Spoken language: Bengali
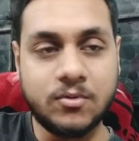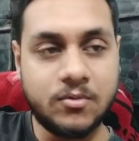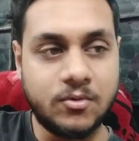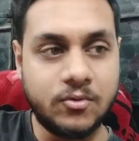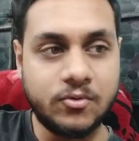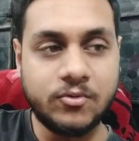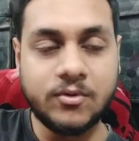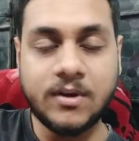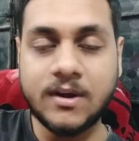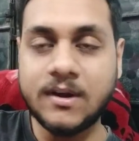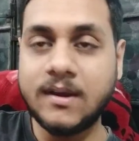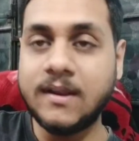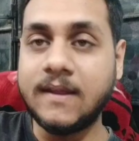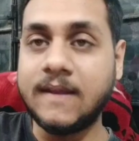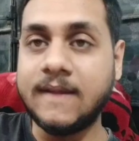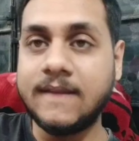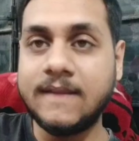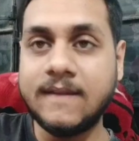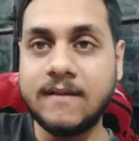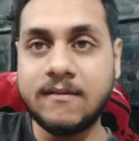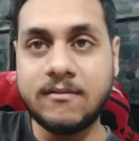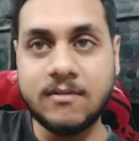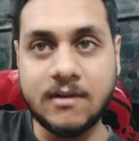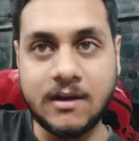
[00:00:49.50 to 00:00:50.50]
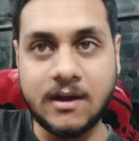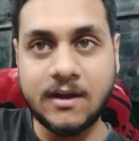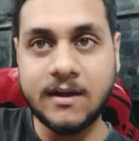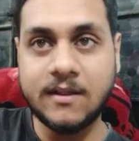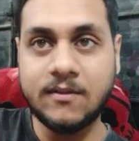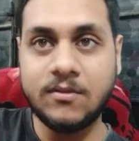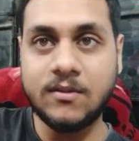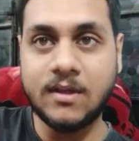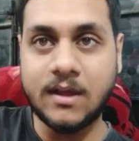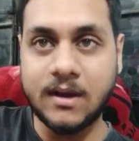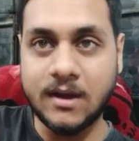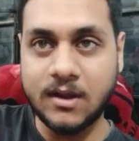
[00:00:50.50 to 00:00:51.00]
নতুন একটা হিন্দি ট্রেলার
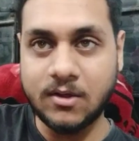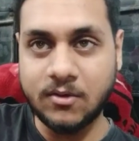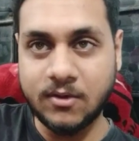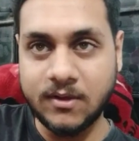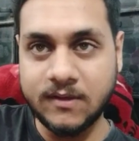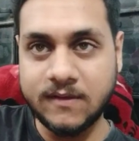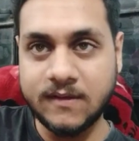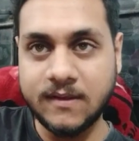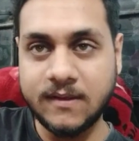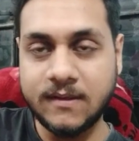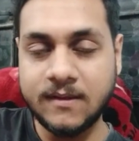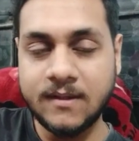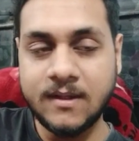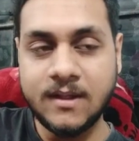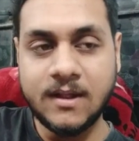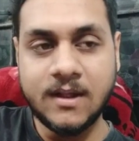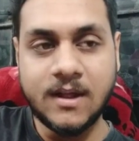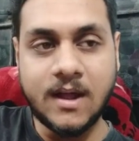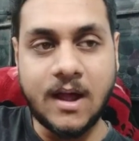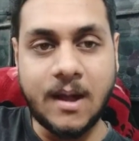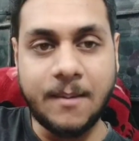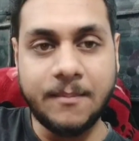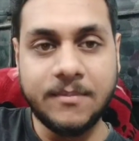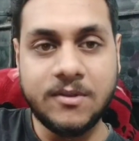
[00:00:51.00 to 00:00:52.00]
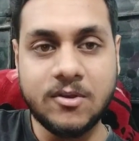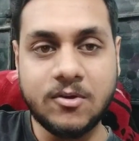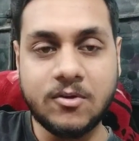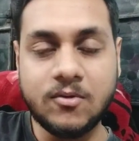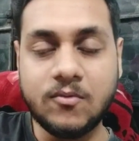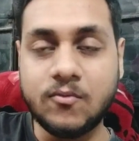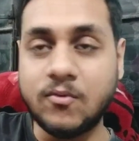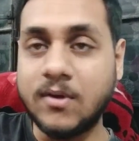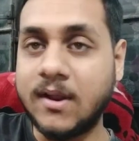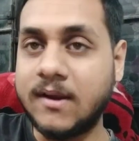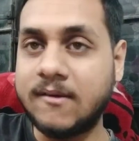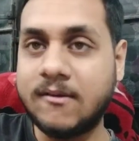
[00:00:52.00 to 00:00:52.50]
কিন্তু আনা হয়েছে আমি যখন
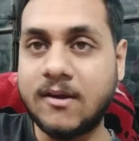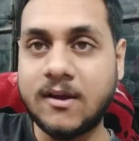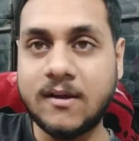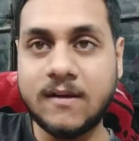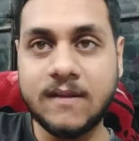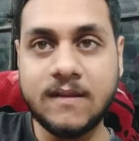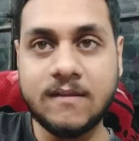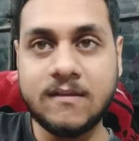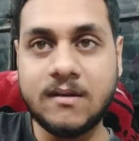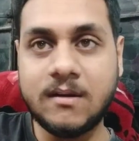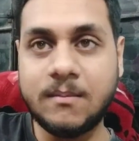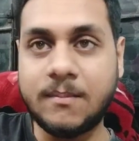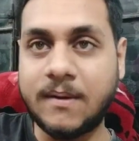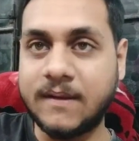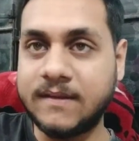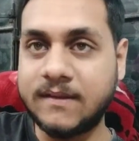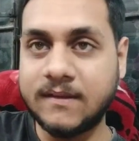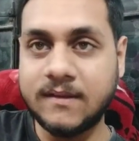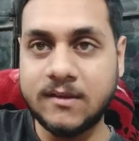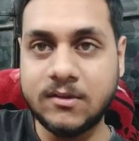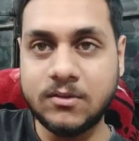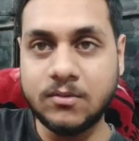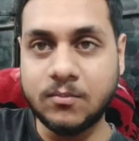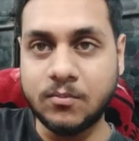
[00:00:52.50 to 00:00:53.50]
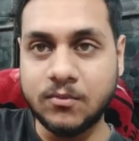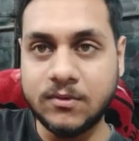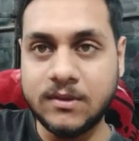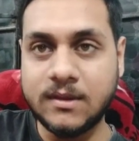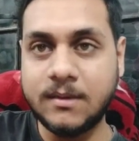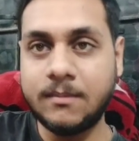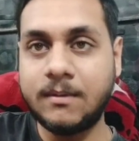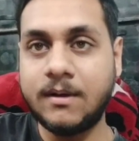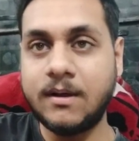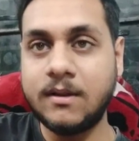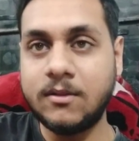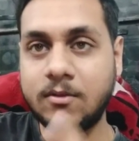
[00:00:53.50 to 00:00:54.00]
উড়িয়া ট্রেলারটা দেখছিলাম ভাষা যেহেতু বুঝতে
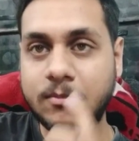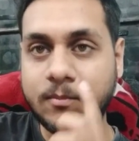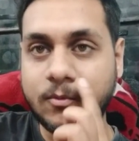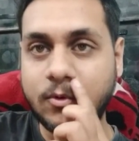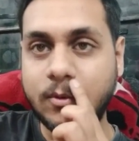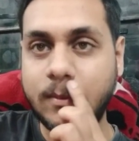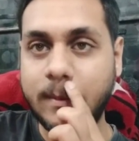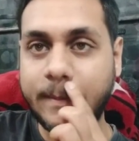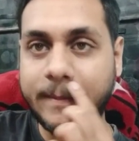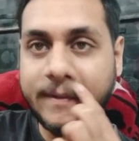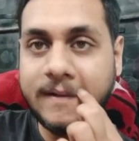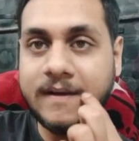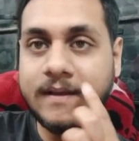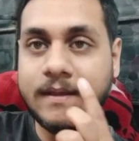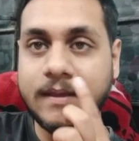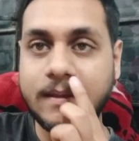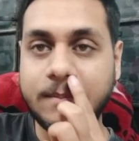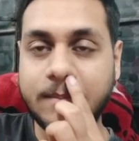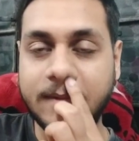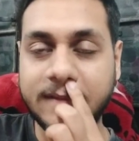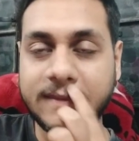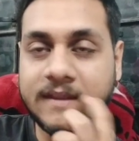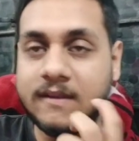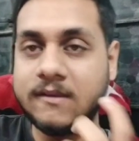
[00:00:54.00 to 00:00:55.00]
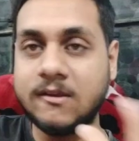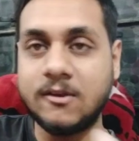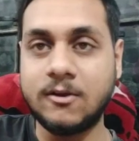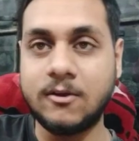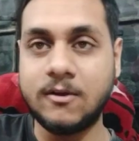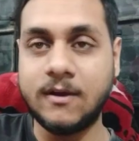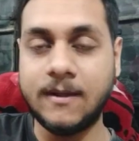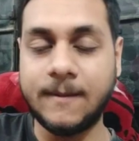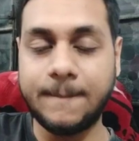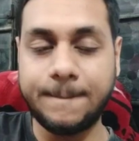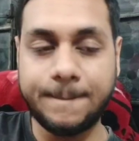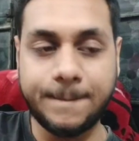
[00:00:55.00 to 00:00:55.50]
পারিনি তো পুরো ব্যাপারটা কি মাথায় ছিল
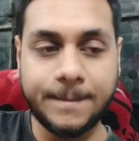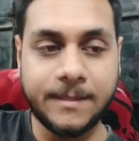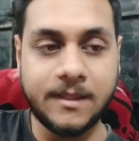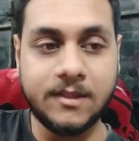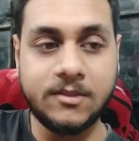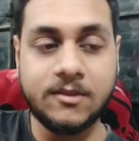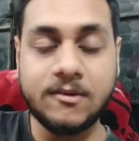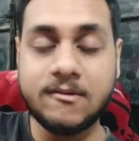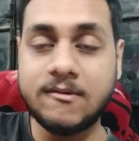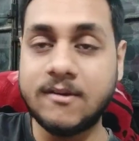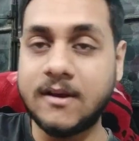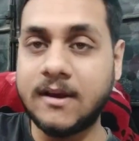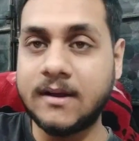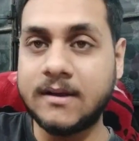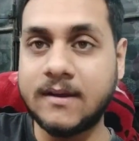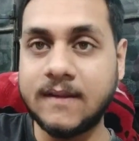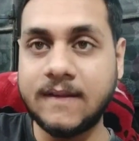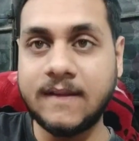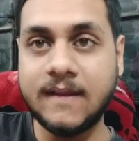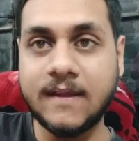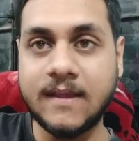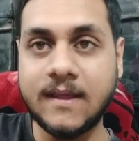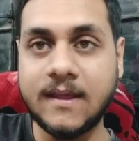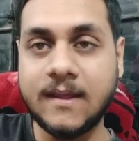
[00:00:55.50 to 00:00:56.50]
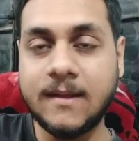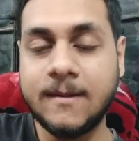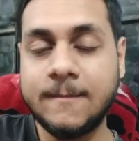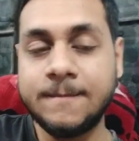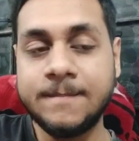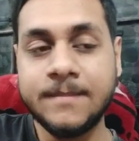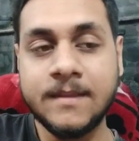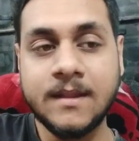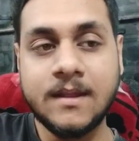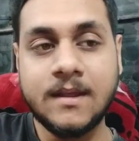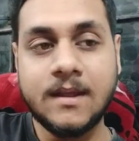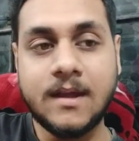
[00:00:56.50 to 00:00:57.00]
না কিন্তু ট্রেলারটা দেখে
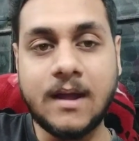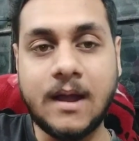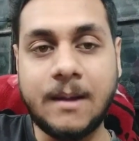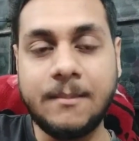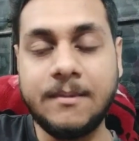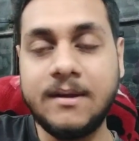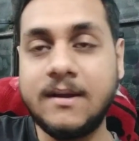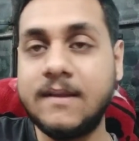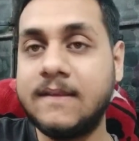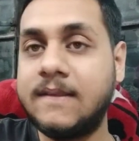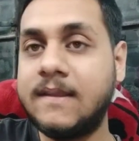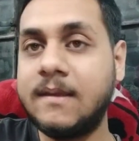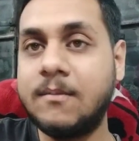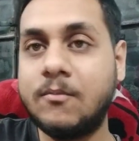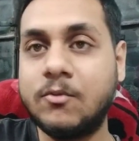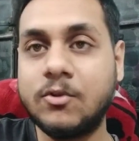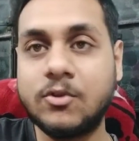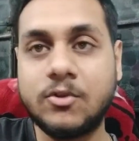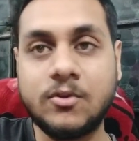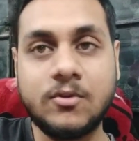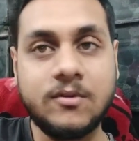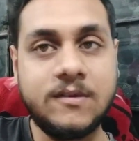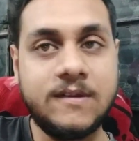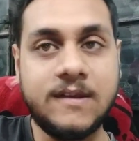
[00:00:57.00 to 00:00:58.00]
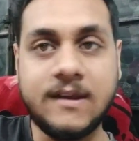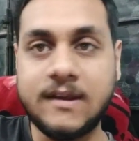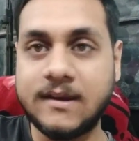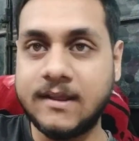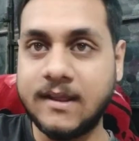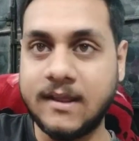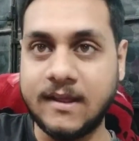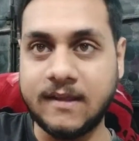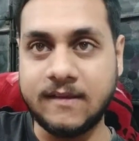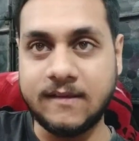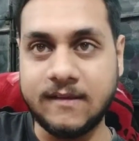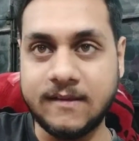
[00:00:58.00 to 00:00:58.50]
আমি রীতিমতো
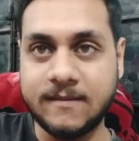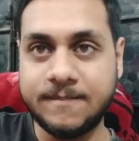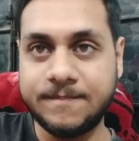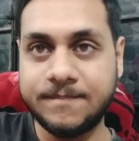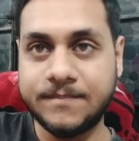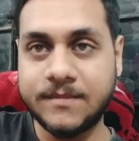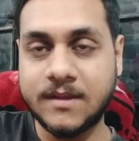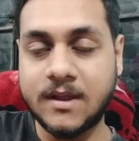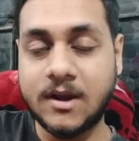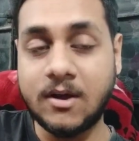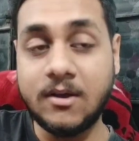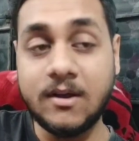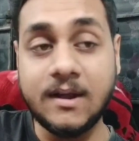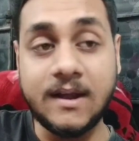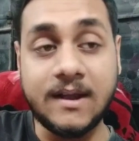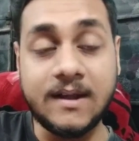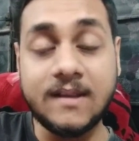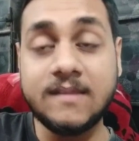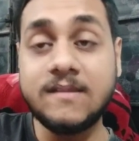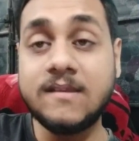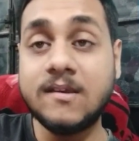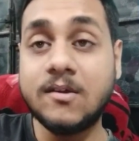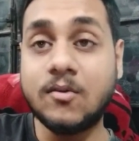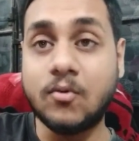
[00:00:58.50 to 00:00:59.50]
ছিটকে গেছি কারণ এটার যে